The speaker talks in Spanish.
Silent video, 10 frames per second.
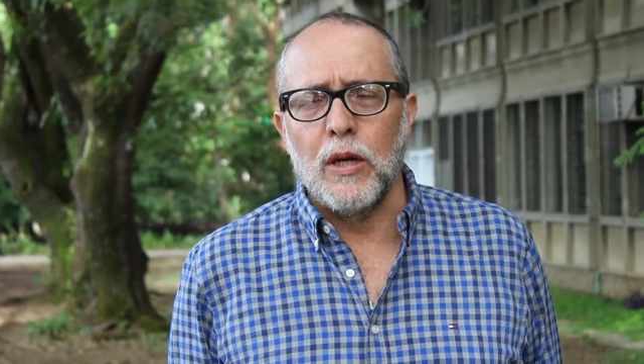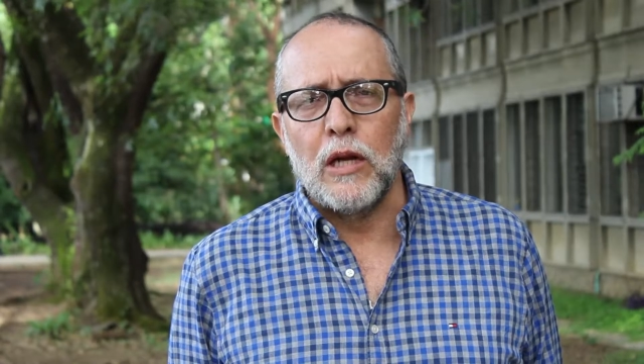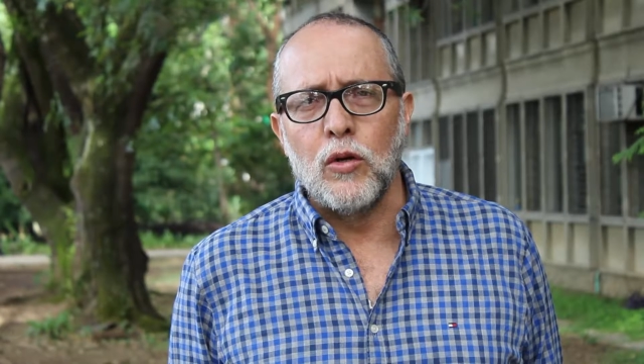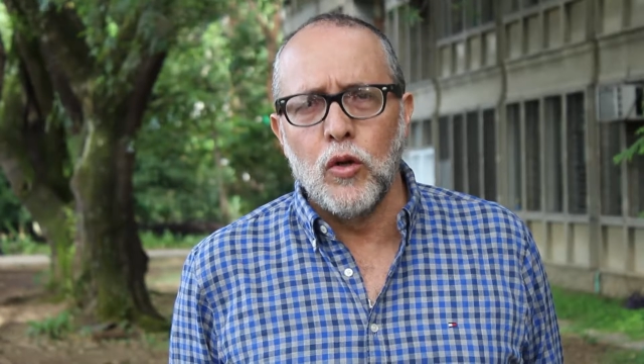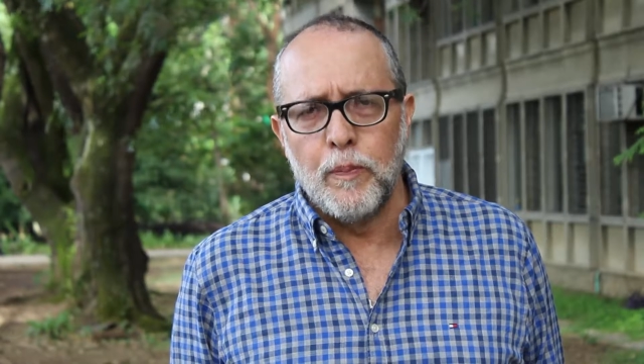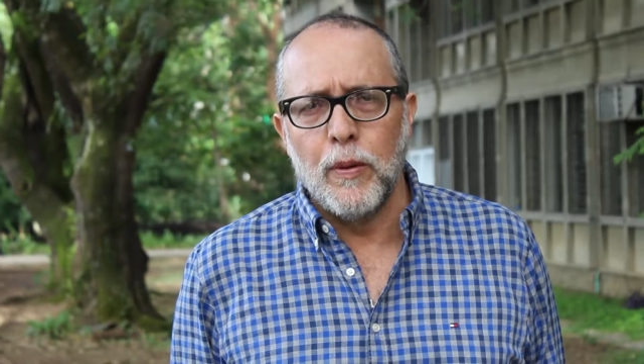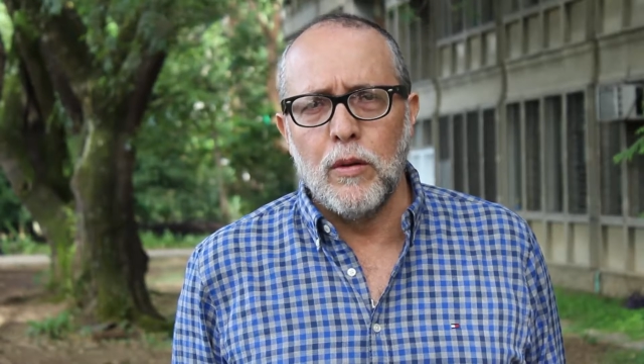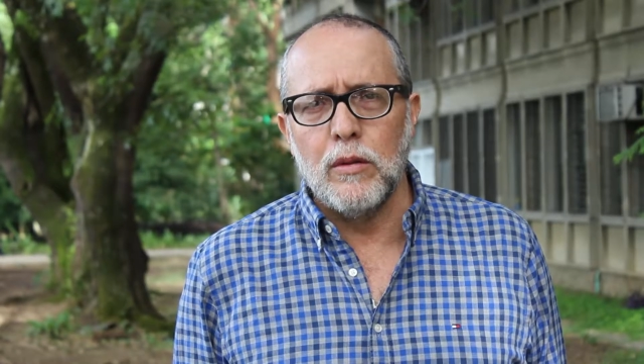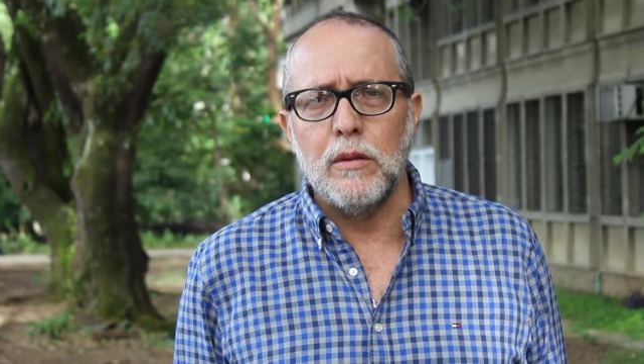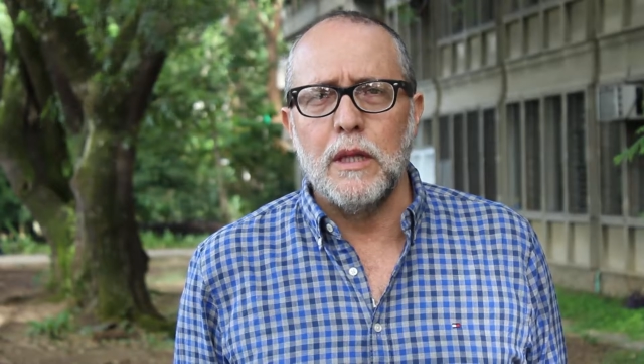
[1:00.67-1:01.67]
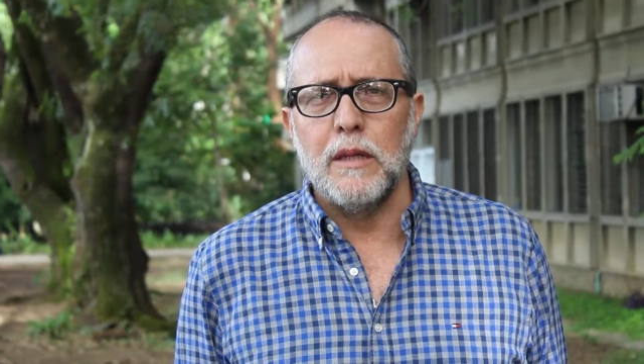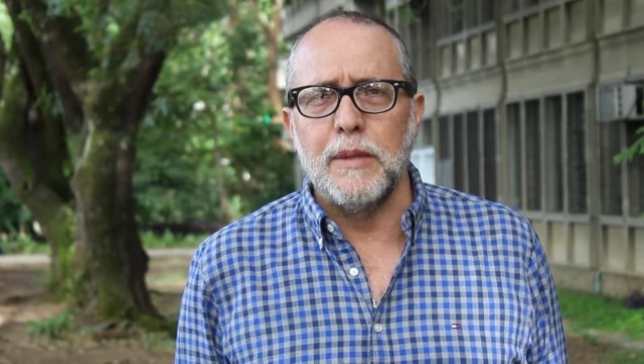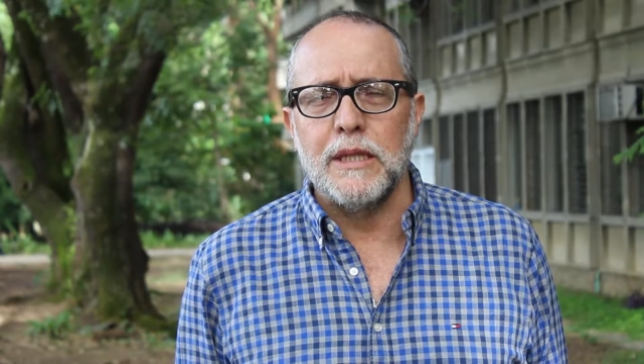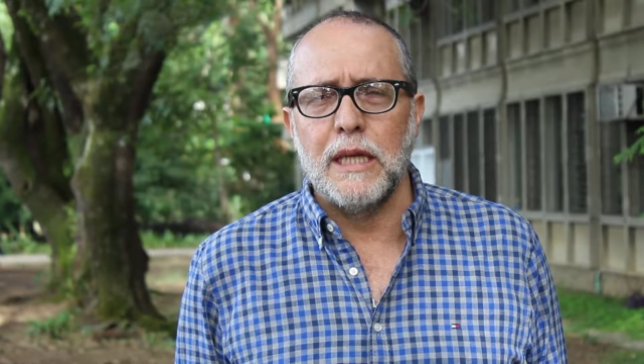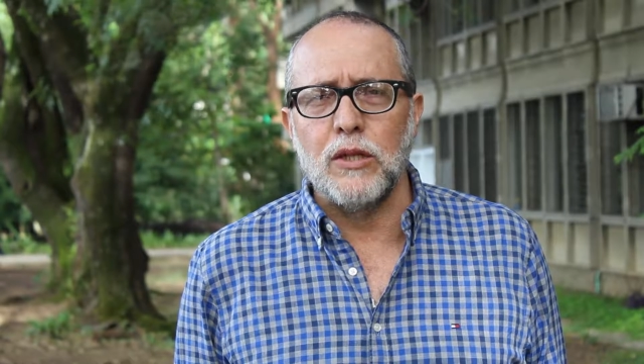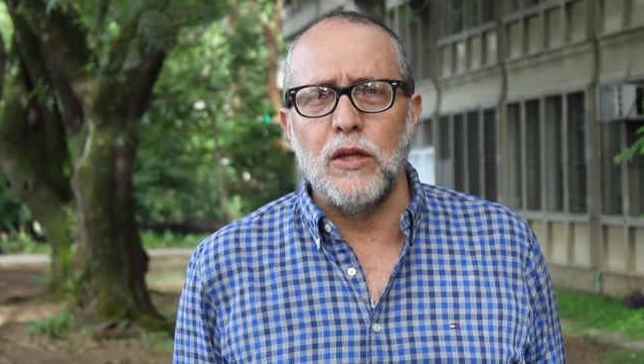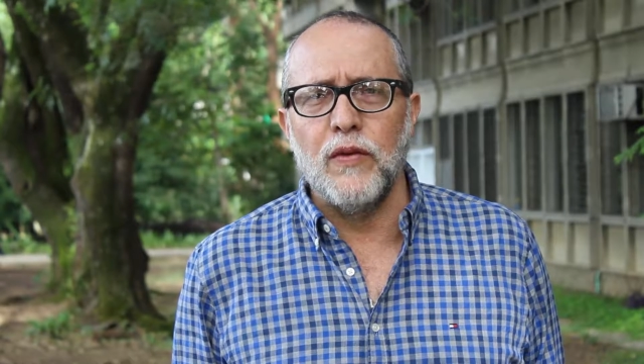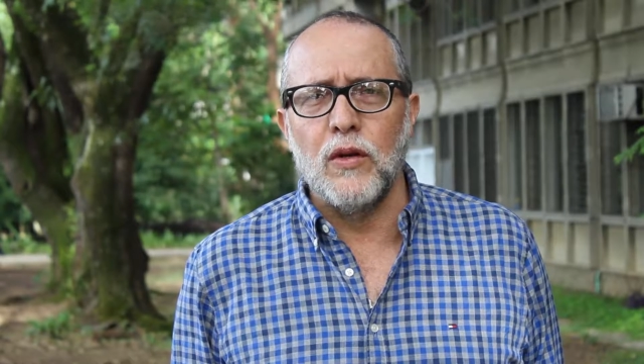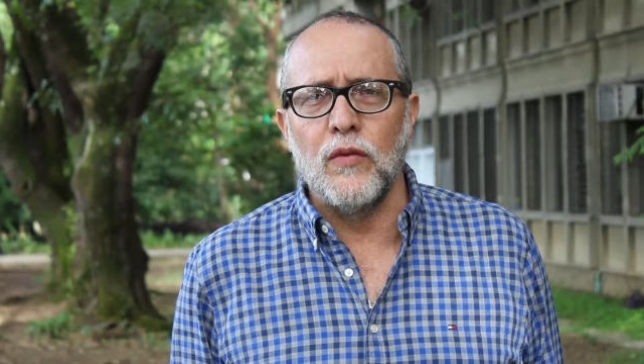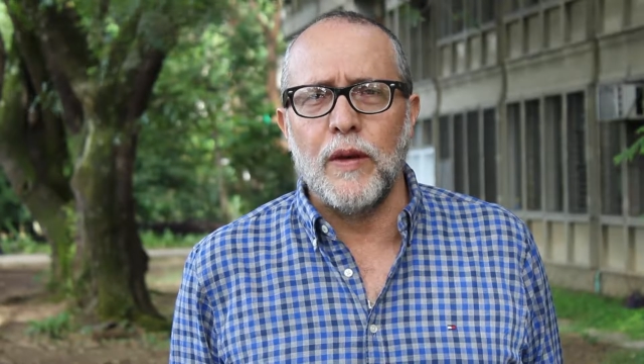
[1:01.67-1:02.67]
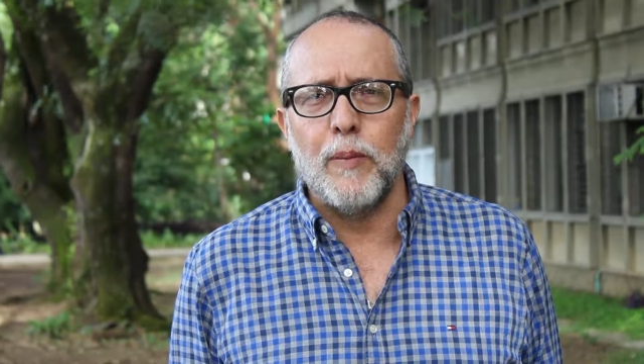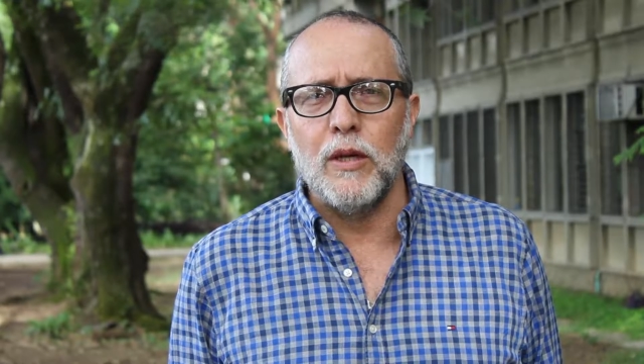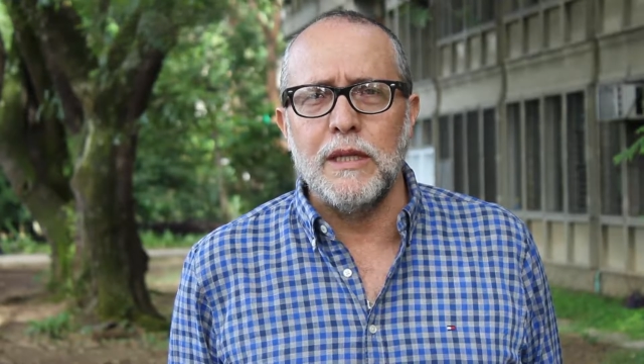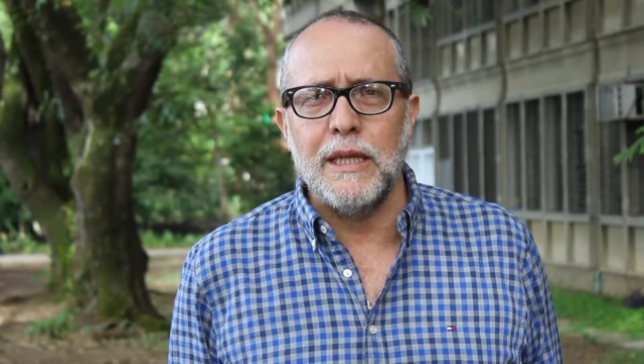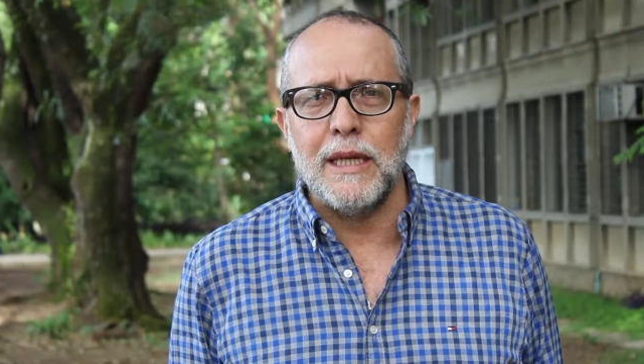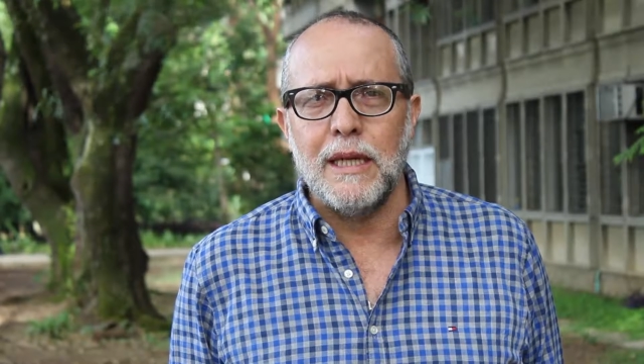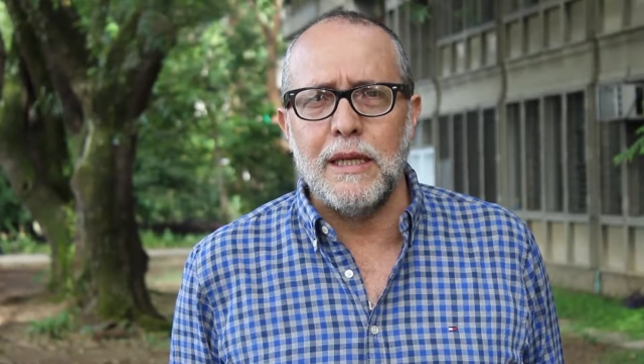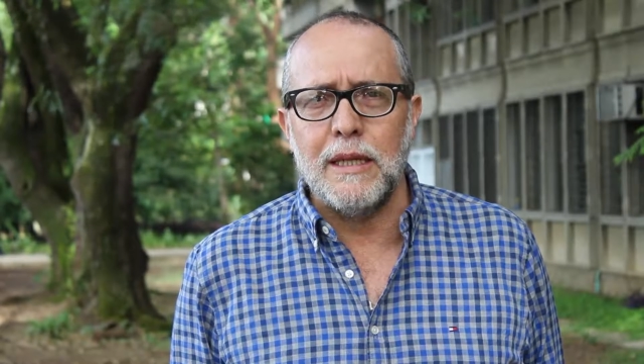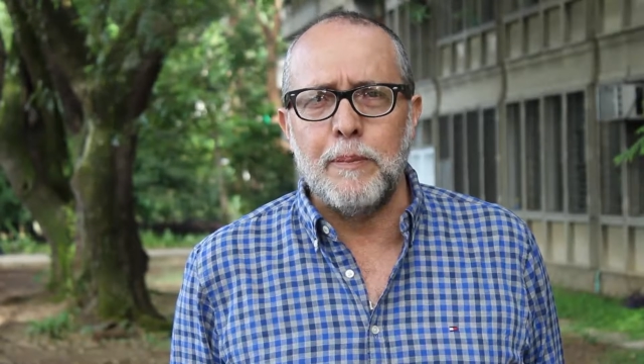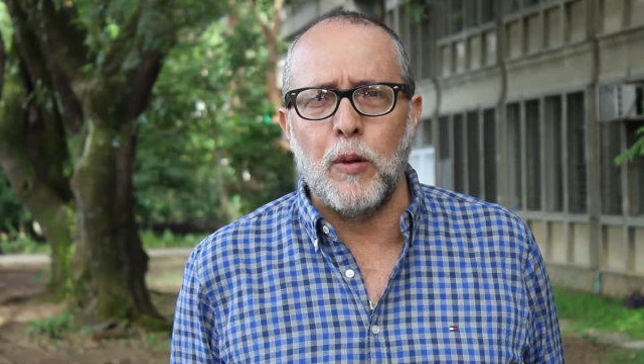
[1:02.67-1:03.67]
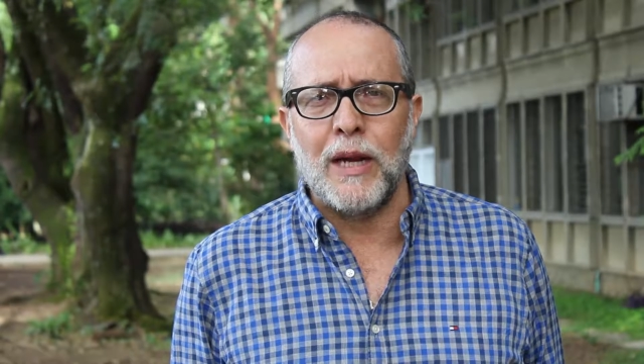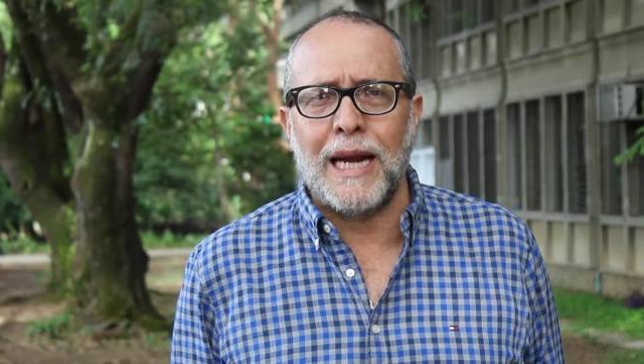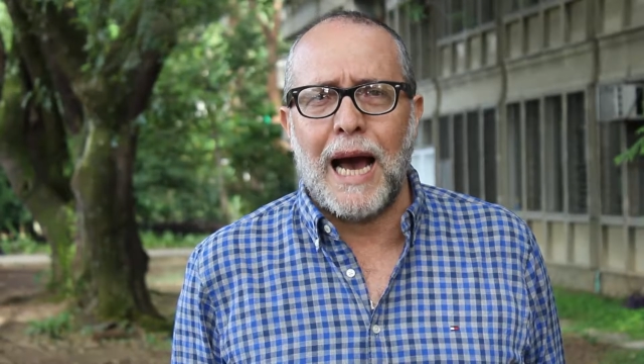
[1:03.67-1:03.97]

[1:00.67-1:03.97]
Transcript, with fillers: por el Grupo de Investigación de Filosofía Política y